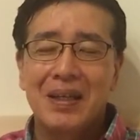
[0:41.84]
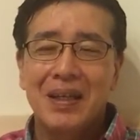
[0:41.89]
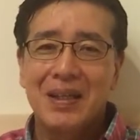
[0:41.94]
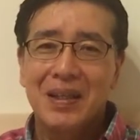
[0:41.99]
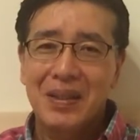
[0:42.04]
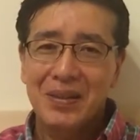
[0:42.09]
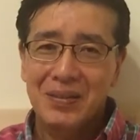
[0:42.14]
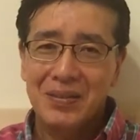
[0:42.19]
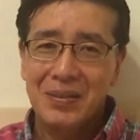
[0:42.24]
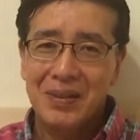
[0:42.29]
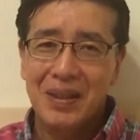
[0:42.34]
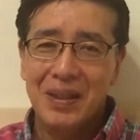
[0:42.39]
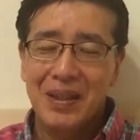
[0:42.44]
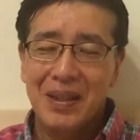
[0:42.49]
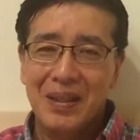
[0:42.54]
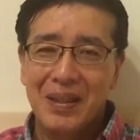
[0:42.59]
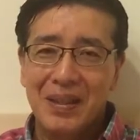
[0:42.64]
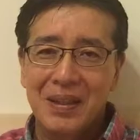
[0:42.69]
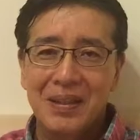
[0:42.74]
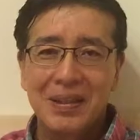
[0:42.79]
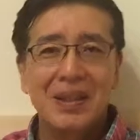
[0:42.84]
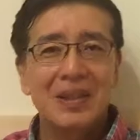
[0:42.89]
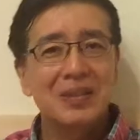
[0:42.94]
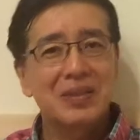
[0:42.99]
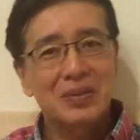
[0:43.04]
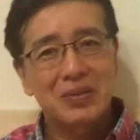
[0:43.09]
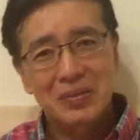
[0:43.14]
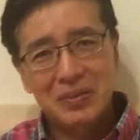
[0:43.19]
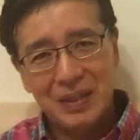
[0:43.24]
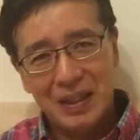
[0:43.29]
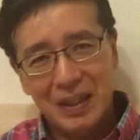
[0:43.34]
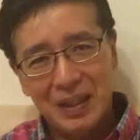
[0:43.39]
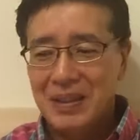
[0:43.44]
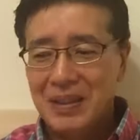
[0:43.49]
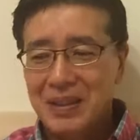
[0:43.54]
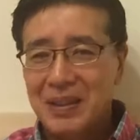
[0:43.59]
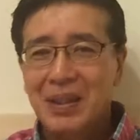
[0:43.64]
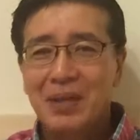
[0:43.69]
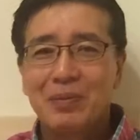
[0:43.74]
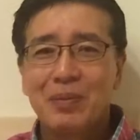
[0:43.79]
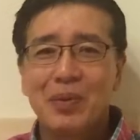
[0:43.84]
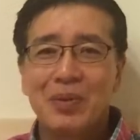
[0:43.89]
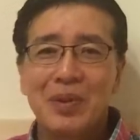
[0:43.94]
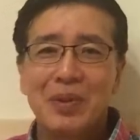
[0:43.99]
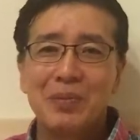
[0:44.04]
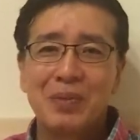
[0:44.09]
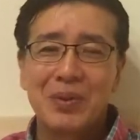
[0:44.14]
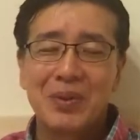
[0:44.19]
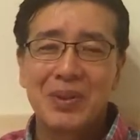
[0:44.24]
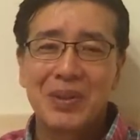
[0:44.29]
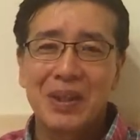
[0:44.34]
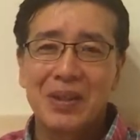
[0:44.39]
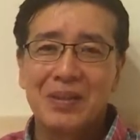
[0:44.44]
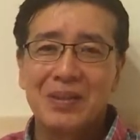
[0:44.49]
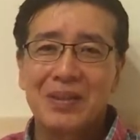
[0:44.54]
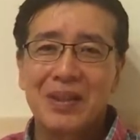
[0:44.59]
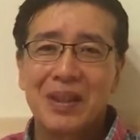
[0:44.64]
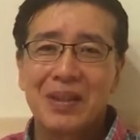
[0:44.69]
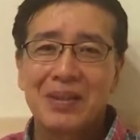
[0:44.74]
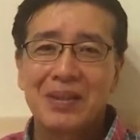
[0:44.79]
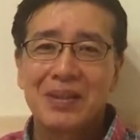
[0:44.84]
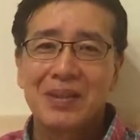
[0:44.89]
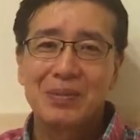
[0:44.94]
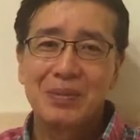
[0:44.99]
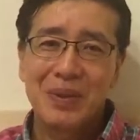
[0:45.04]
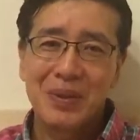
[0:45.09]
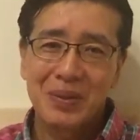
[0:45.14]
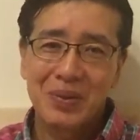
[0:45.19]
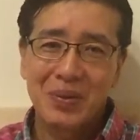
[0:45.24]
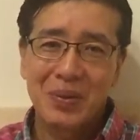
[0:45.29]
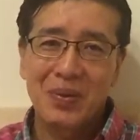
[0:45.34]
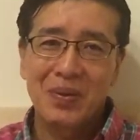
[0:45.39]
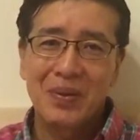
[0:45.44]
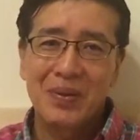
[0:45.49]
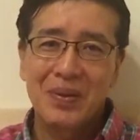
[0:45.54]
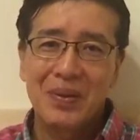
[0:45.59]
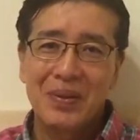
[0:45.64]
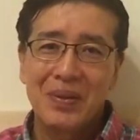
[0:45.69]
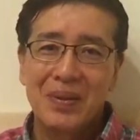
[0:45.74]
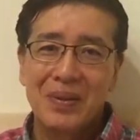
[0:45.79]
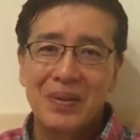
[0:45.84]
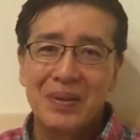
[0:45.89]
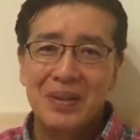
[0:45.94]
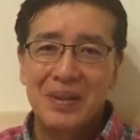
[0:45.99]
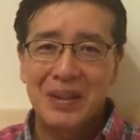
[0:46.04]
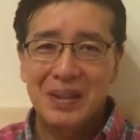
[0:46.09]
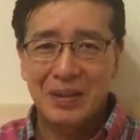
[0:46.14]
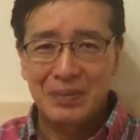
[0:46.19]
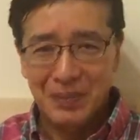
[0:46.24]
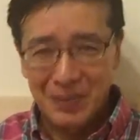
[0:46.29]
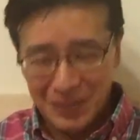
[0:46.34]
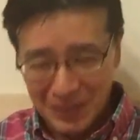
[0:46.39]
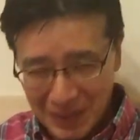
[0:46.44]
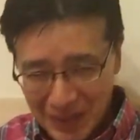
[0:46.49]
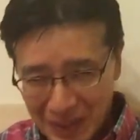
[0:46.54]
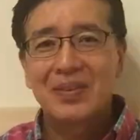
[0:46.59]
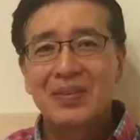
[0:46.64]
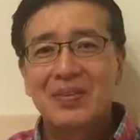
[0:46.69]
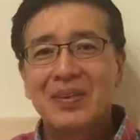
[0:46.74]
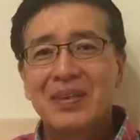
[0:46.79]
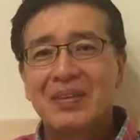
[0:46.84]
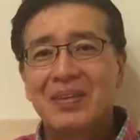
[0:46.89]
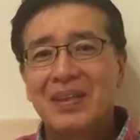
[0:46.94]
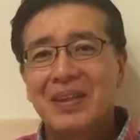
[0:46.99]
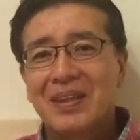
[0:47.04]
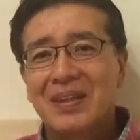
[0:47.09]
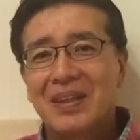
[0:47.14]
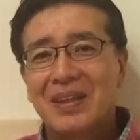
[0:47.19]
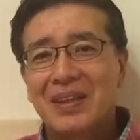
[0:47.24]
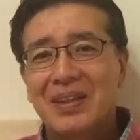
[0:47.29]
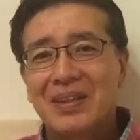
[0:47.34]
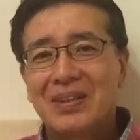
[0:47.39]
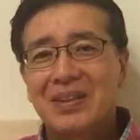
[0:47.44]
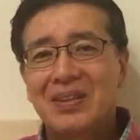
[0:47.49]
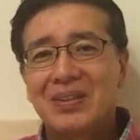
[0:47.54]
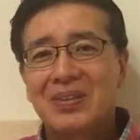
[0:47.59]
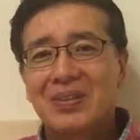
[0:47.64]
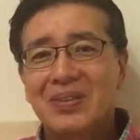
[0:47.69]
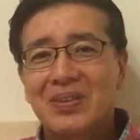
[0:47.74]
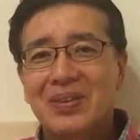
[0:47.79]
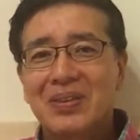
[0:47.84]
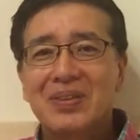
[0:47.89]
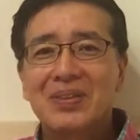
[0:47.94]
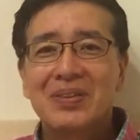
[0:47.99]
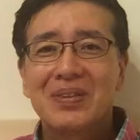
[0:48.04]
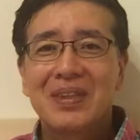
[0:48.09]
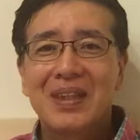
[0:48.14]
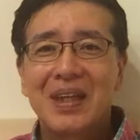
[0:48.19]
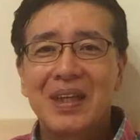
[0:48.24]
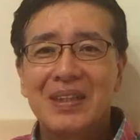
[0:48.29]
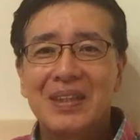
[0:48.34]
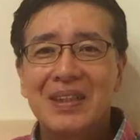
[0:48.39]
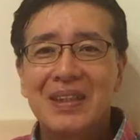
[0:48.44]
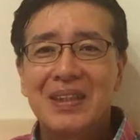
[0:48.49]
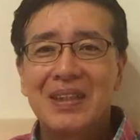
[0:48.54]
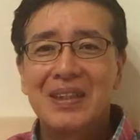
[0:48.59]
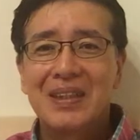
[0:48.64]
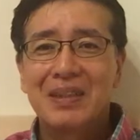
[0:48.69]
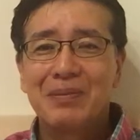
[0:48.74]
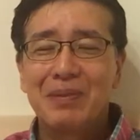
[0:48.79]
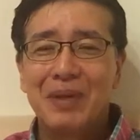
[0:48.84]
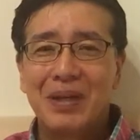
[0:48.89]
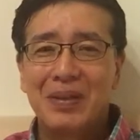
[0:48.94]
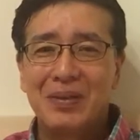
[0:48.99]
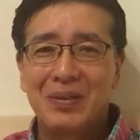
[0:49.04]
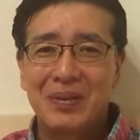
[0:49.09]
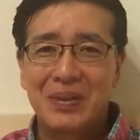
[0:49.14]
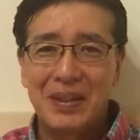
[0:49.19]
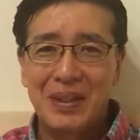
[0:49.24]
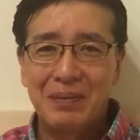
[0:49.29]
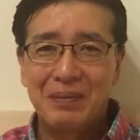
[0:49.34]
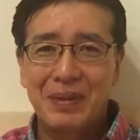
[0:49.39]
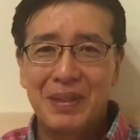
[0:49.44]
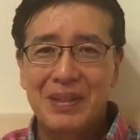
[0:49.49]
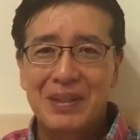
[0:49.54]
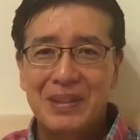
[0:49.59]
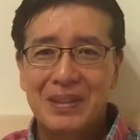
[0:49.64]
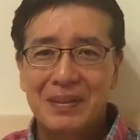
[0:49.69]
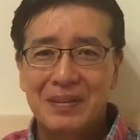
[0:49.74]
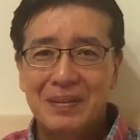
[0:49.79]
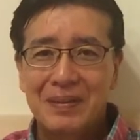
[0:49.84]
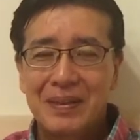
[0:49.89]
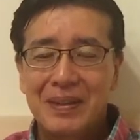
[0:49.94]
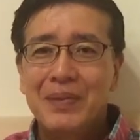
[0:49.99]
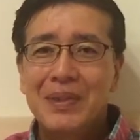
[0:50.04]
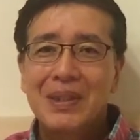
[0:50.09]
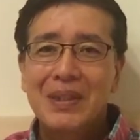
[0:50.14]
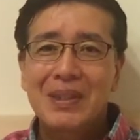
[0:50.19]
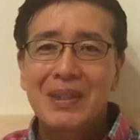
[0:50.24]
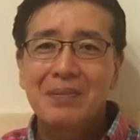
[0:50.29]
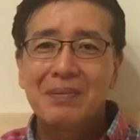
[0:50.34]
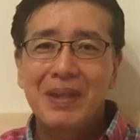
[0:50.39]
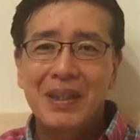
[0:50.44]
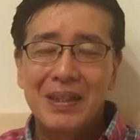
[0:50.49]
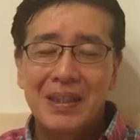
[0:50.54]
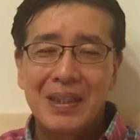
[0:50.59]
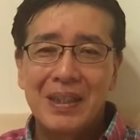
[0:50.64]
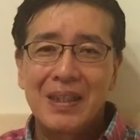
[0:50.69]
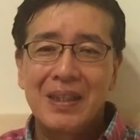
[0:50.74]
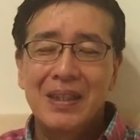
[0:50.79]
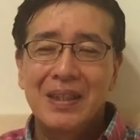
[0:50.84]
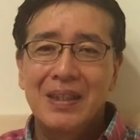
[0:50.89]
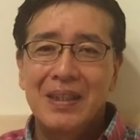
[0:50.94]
速くて安くてしかも荷物たくさん積めると来たもんでそんなわけでずっとスクーターに今乗っています3つ目に